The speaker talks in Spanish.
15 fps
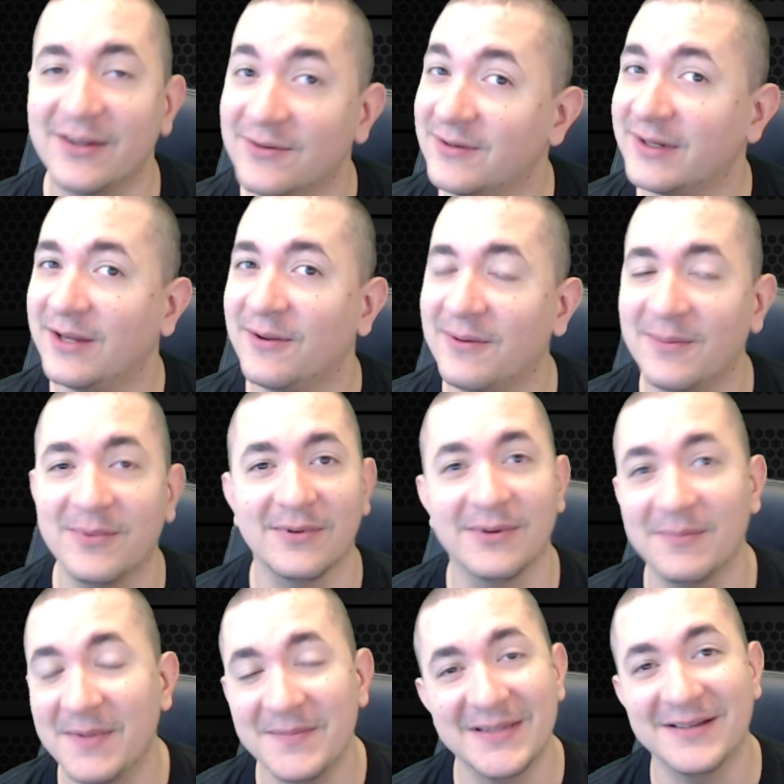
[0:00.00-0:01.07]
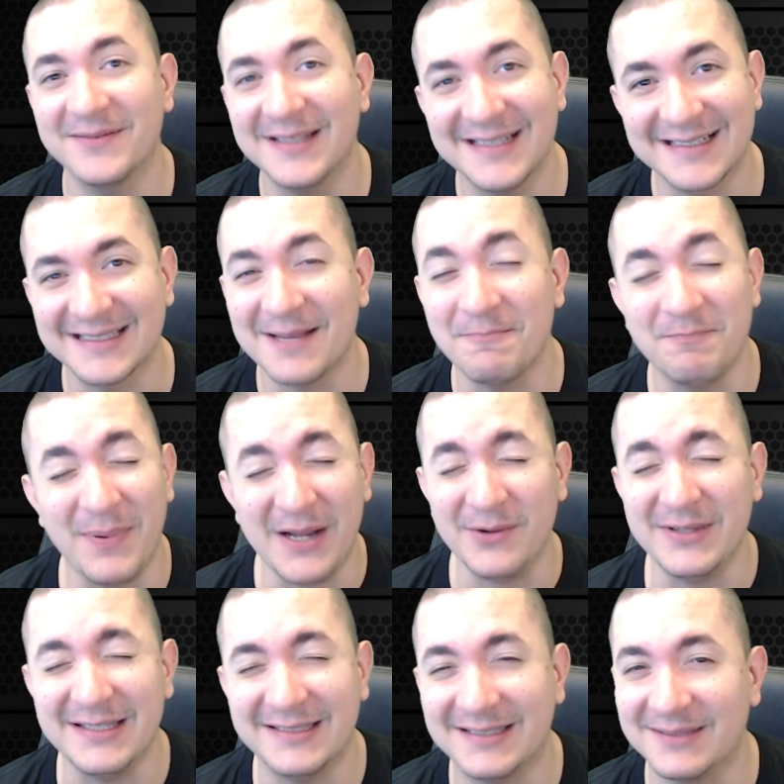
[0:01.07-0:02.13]
Yo lo quiero ver porque no mames, el Viner está
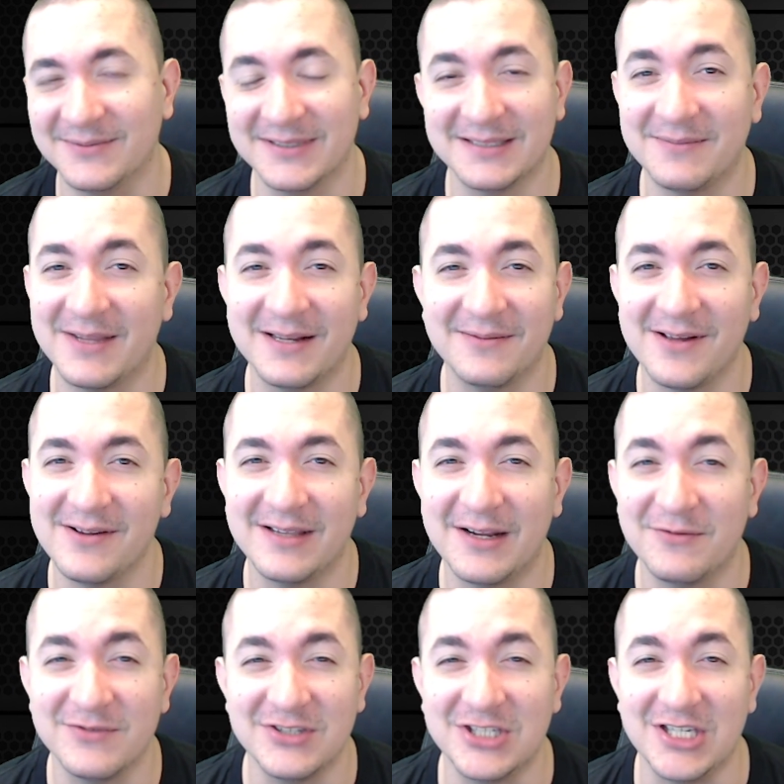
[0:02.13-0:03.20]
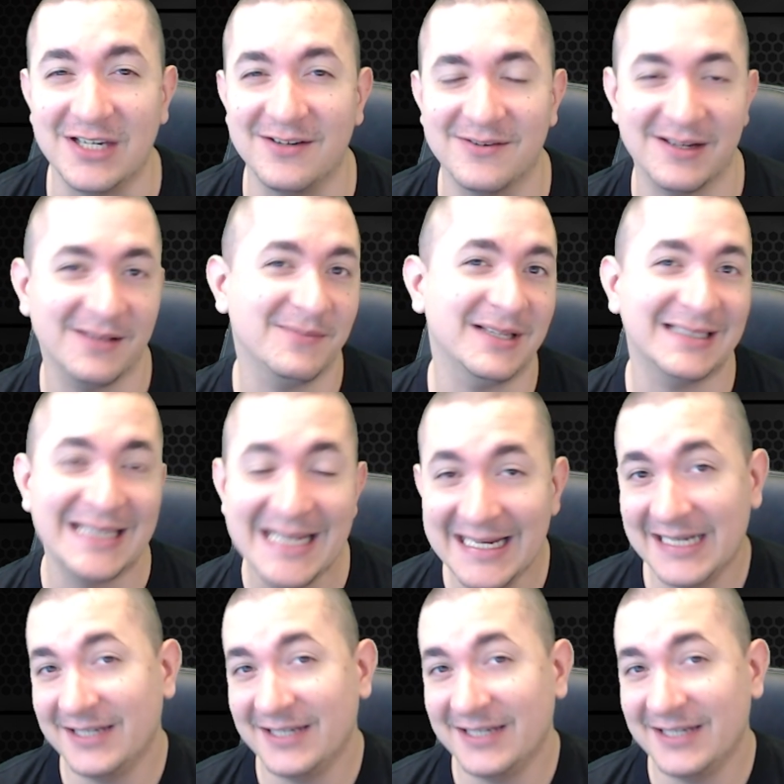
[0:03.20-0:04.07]
peludísimo. Esa madre va a valer un chingo, que más.